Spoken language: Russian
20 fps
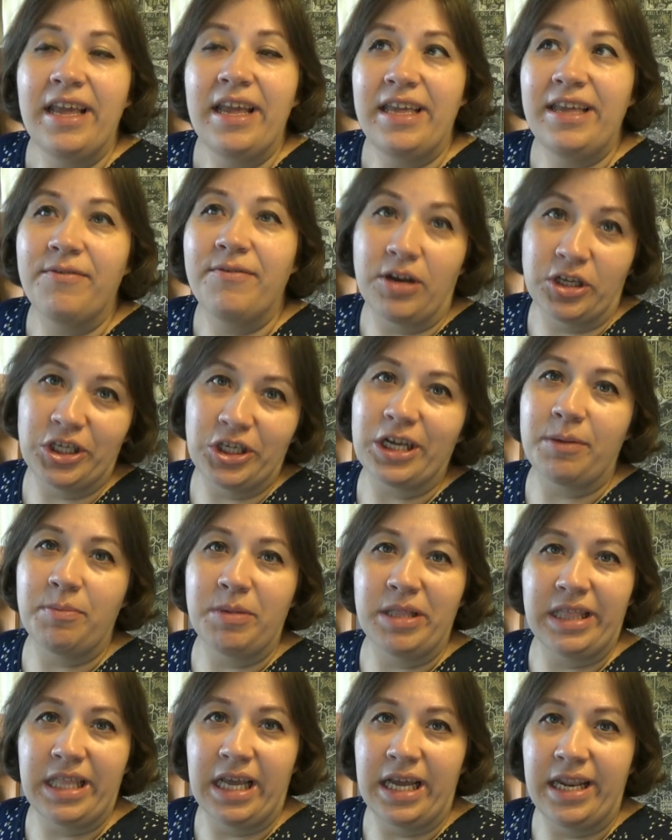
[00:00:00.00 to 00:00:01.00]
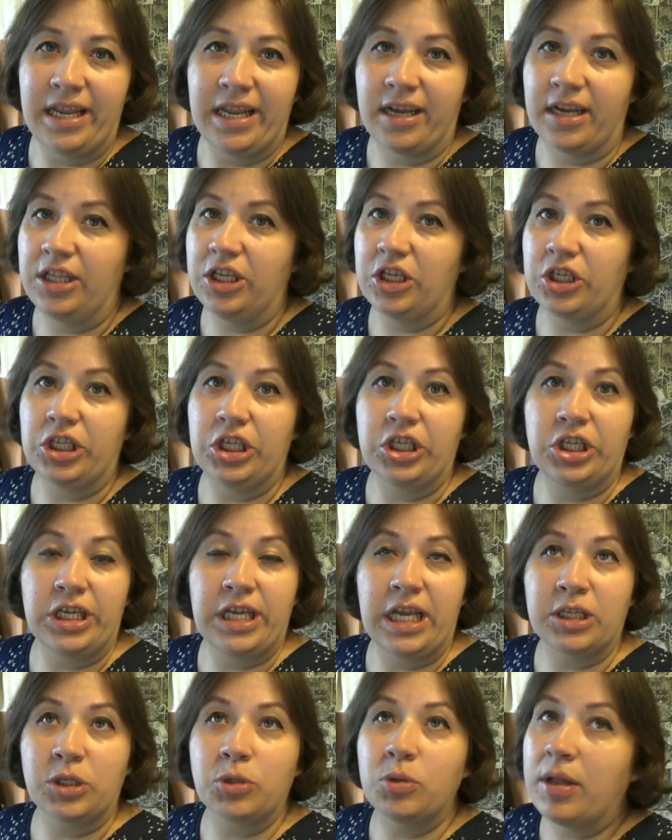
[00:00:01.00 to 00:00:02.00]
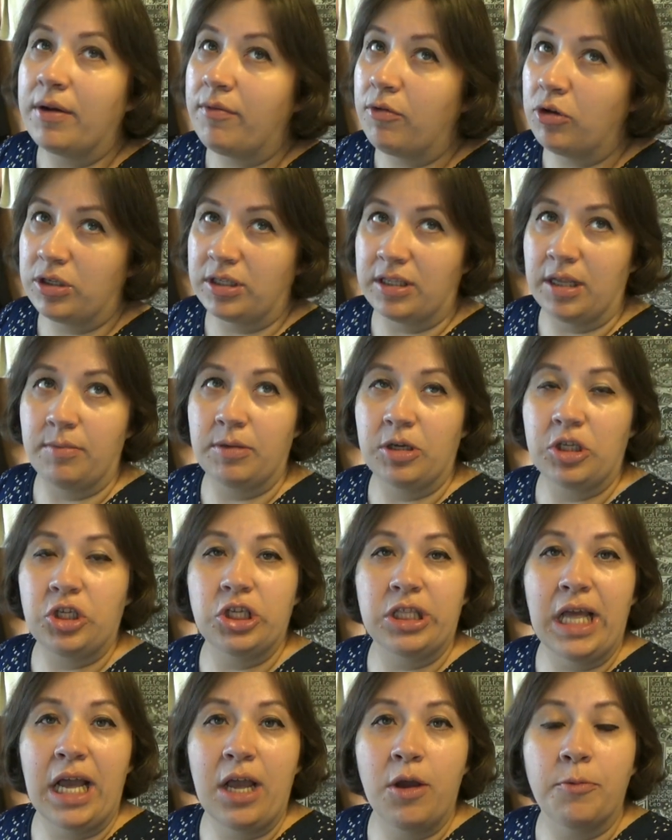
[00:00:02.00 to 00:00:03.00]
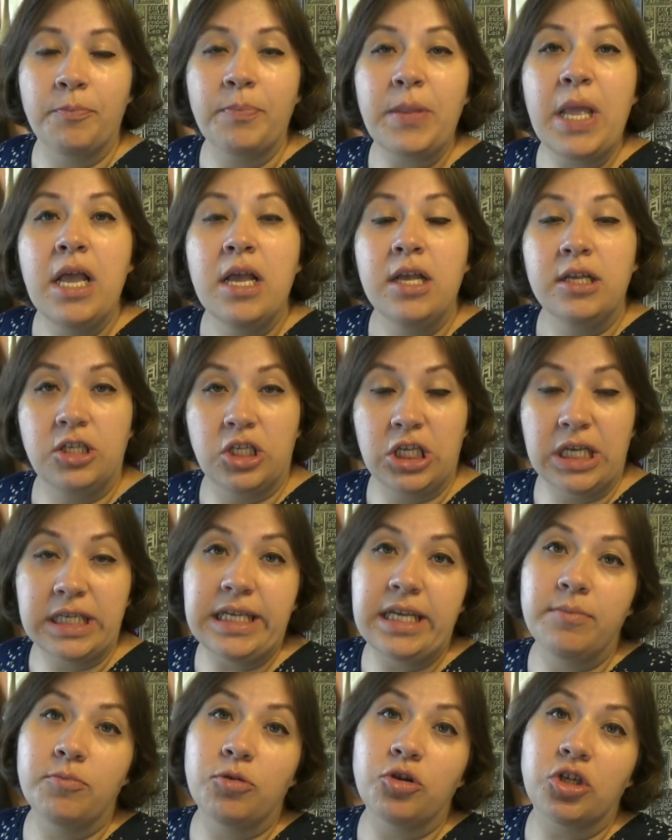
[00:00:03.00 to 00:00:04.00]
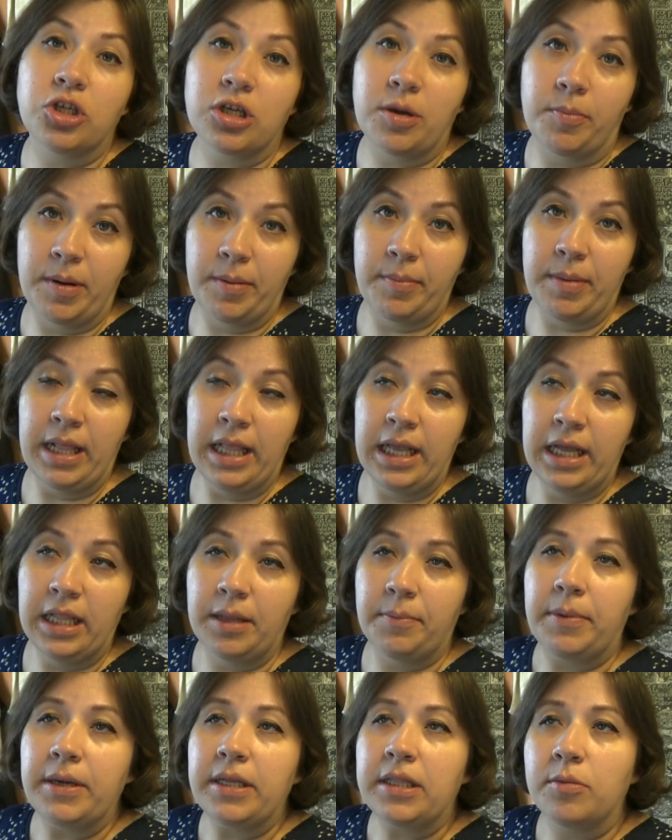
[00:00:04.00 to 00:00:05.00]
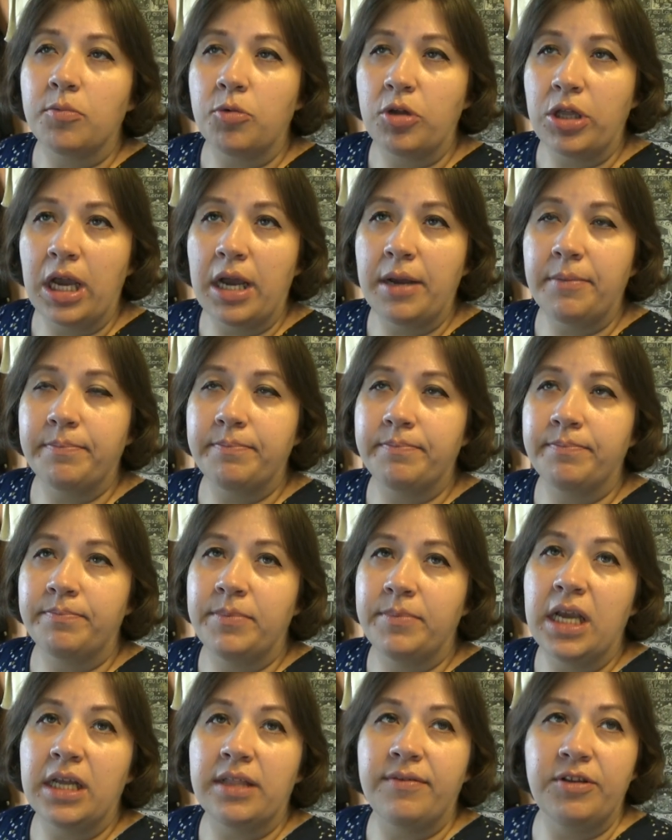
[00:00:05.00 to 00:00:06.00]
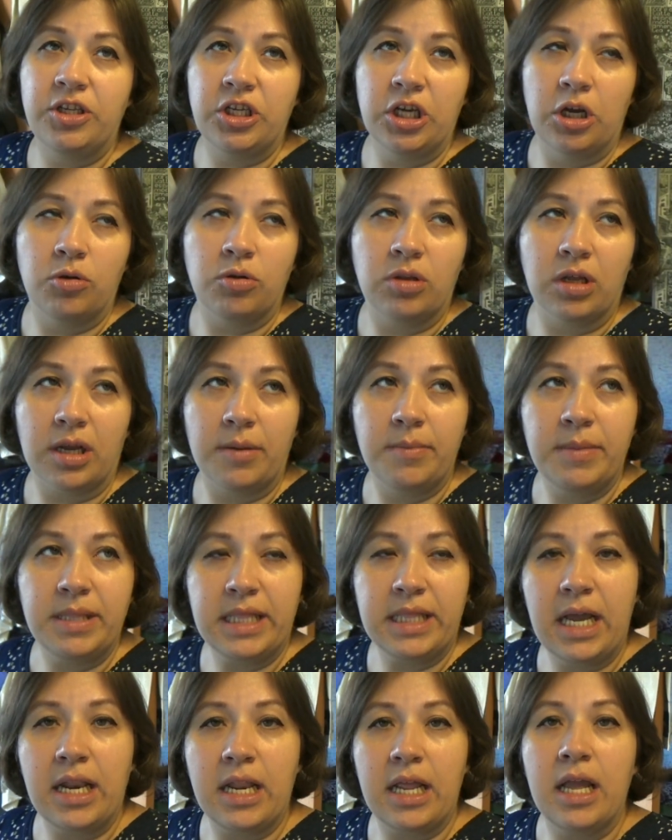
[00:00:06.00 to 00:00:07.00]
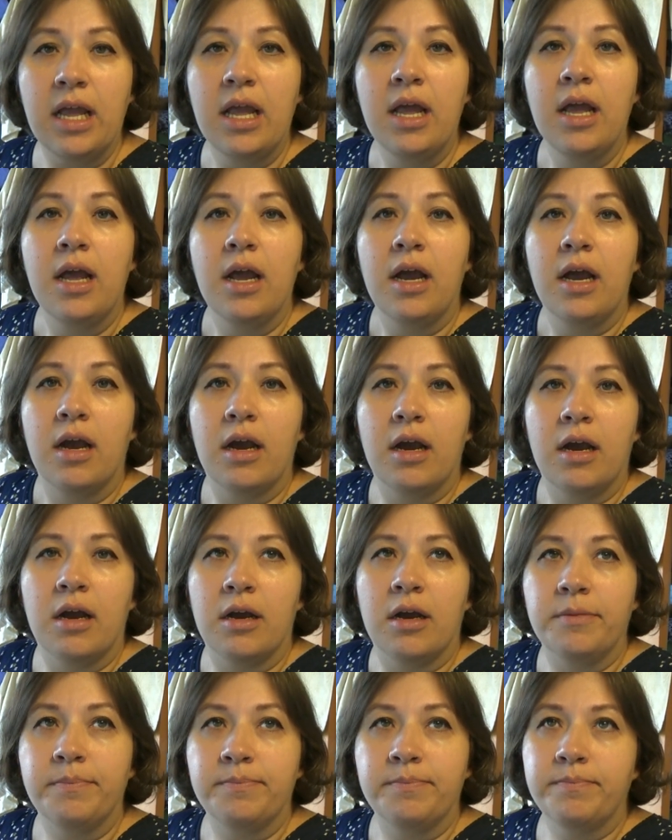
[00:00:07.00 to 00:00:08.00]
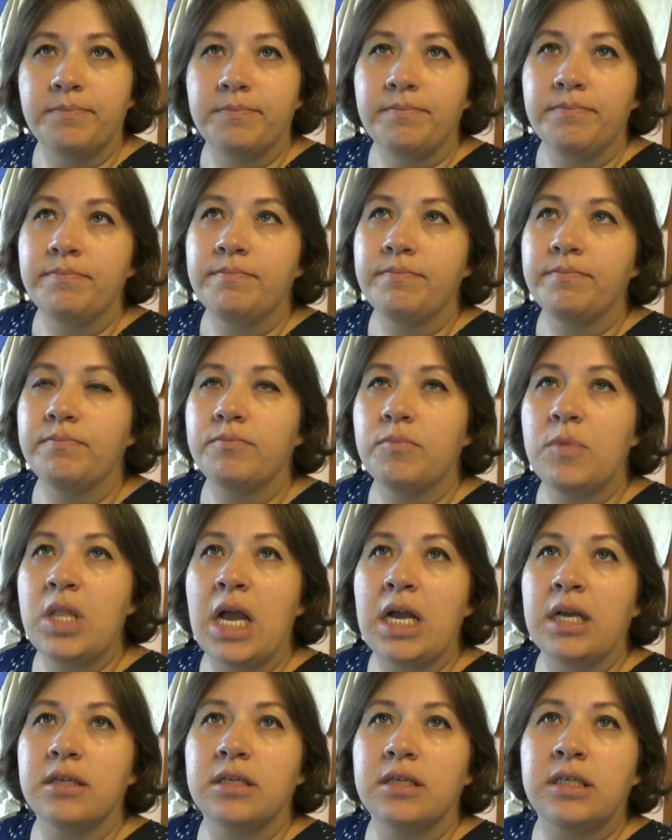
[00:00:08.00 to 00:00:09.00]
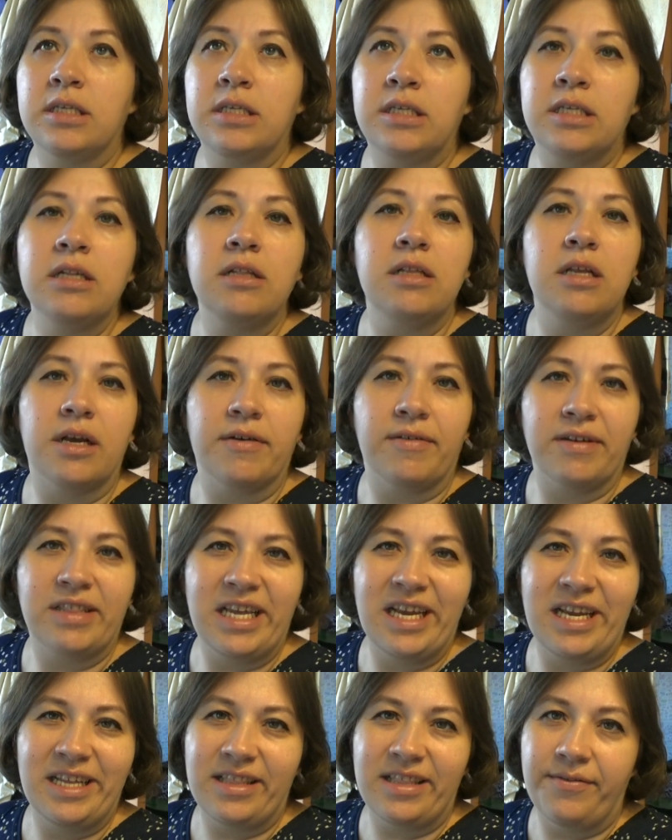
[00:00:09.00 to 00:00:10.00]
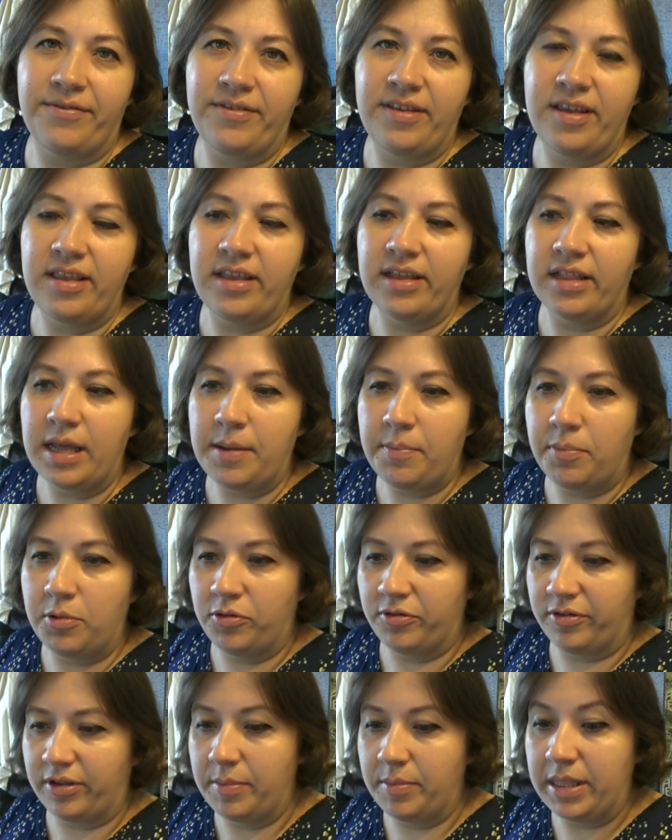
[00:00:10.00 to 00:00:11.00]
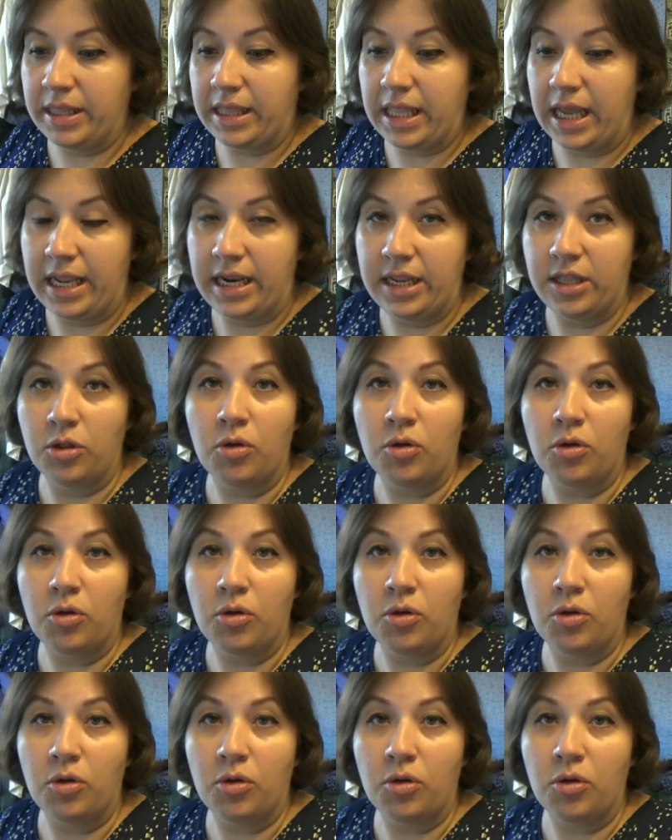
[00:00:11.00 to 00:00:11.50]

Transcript: И ваши комментарии, конечно же. Я с удовольствием их читаю. Сейчас я немножечко приболела, поэтому я не отвечаю на комментарии. А, у меня сил не хватает на все дела, плюс комментарии.